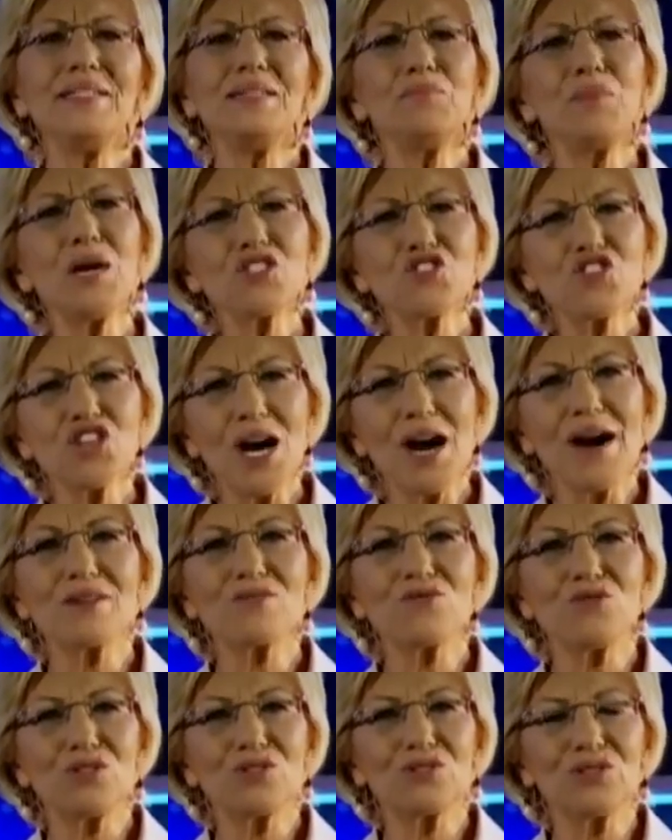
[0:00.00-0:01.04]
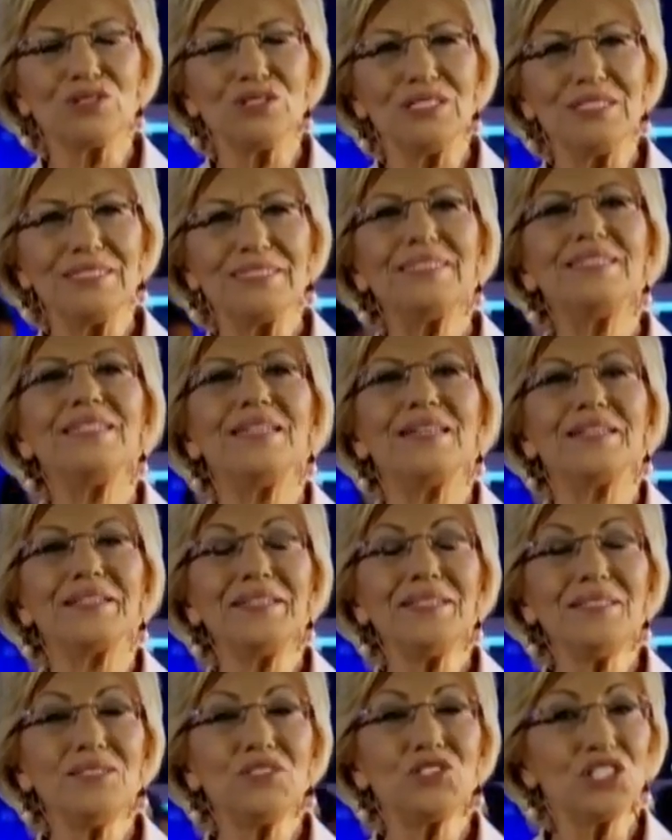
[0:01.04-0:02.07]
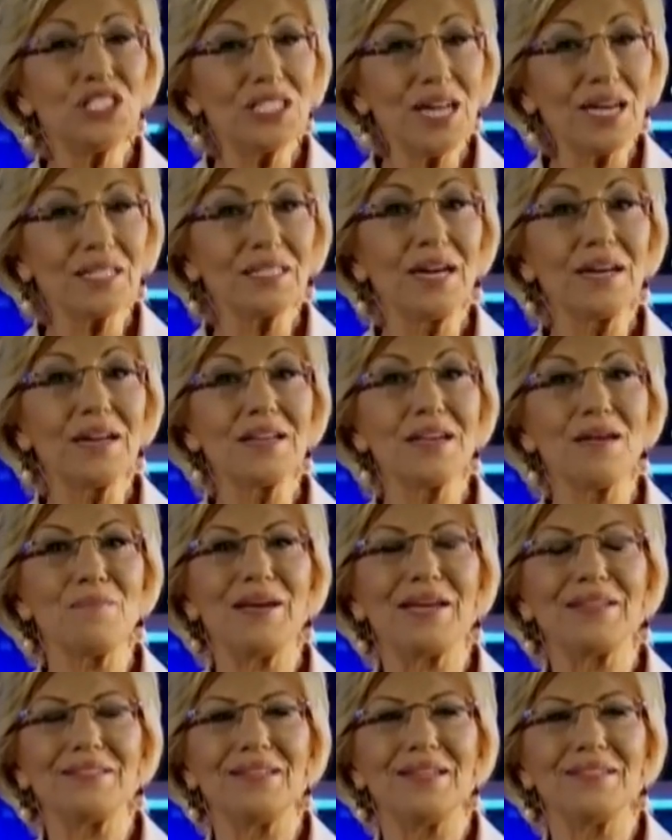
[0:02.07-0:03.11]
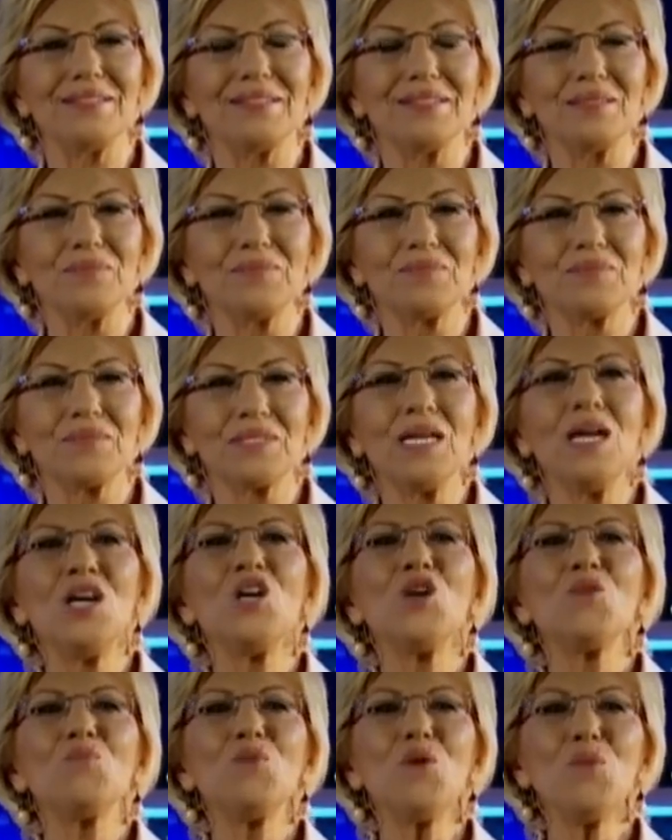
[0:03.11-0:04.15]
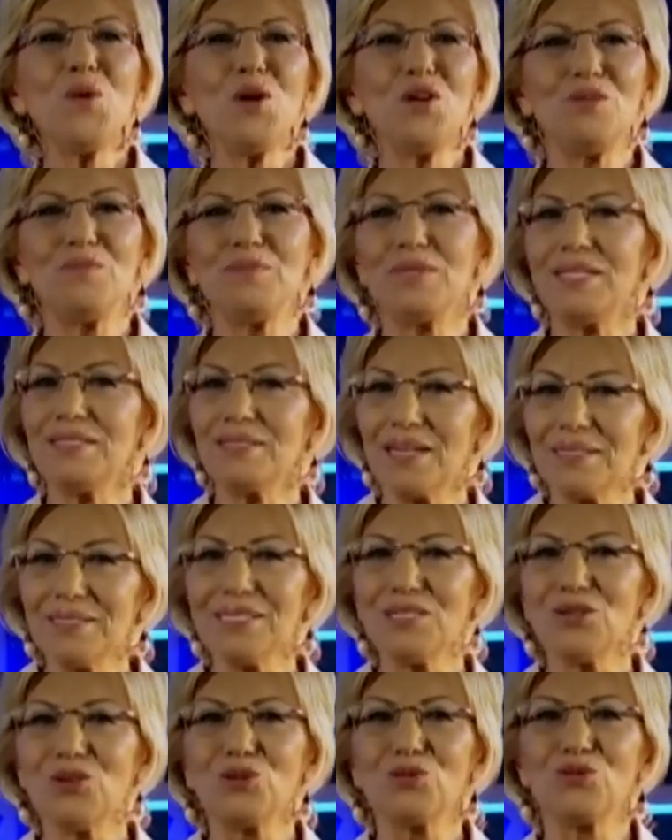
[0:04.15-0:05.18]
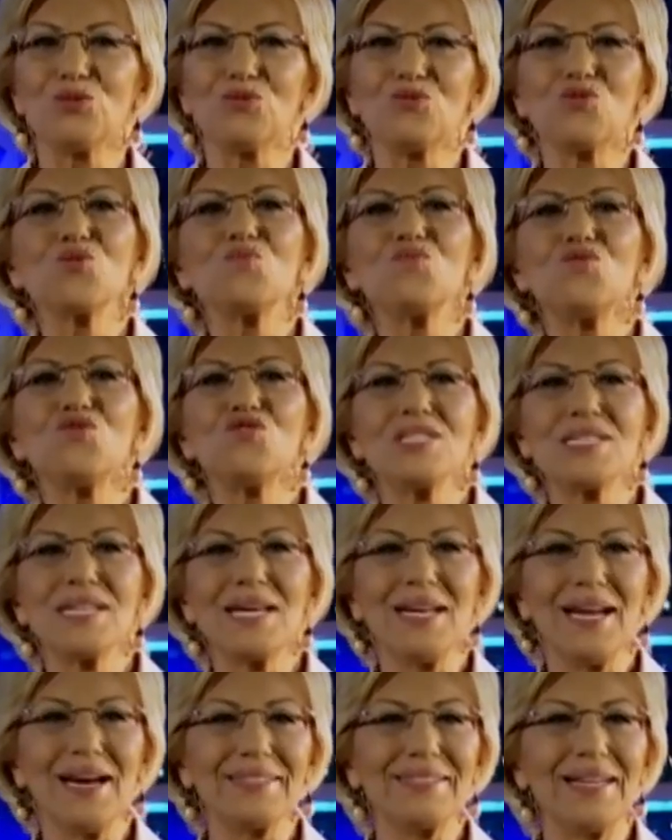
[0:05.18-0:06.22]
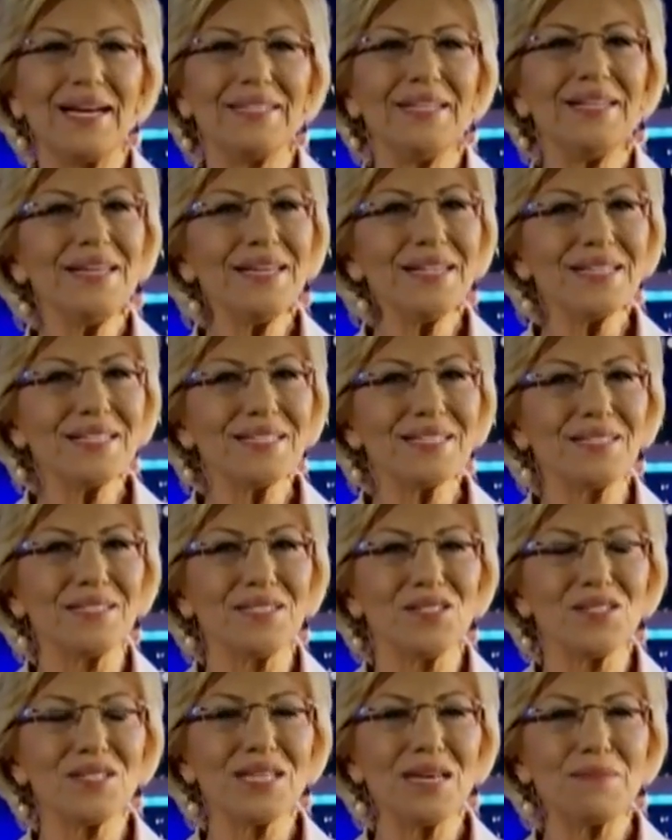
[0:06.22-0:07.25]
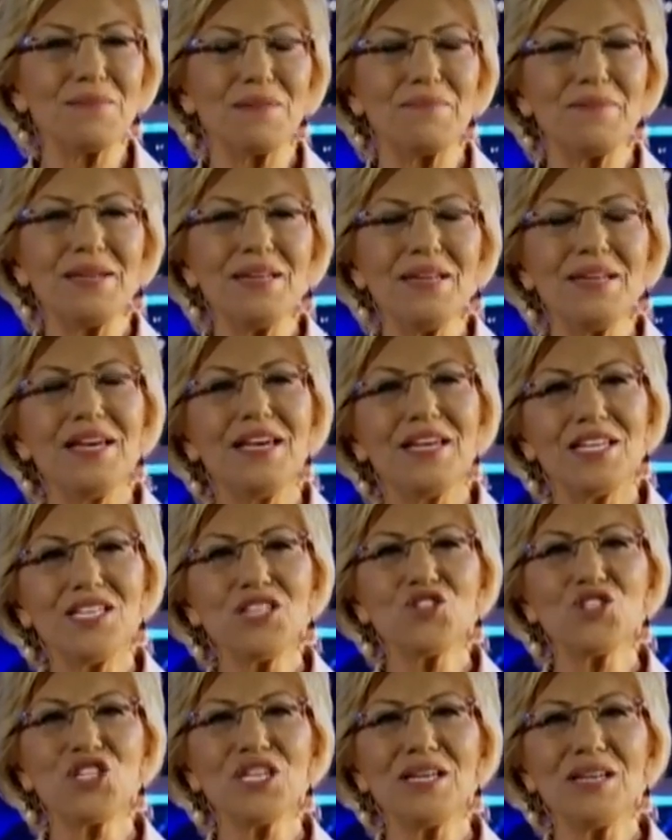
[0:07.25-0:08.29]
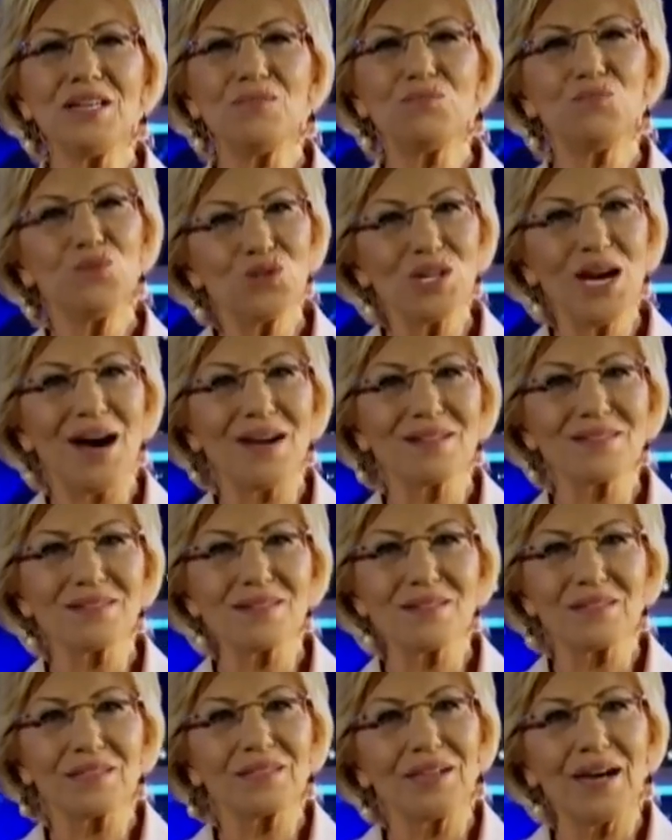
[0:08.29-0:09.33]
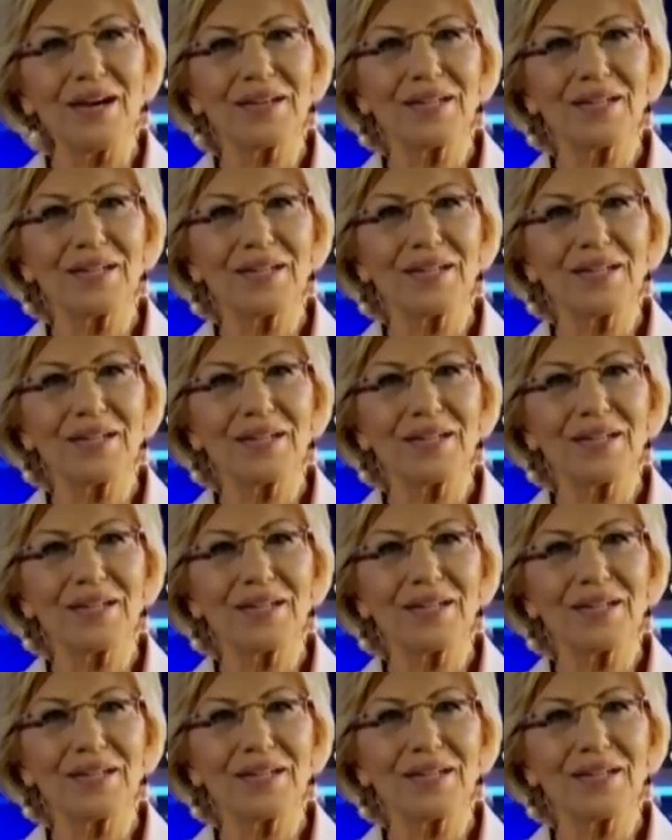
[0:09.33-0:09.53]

başı ağrıyordu, diğeri tırnaklarını yemekteydi. Bu bölümde tanık olduğunuz mucizelerden ikisinin sebebi işte bu rahatsızlıklar.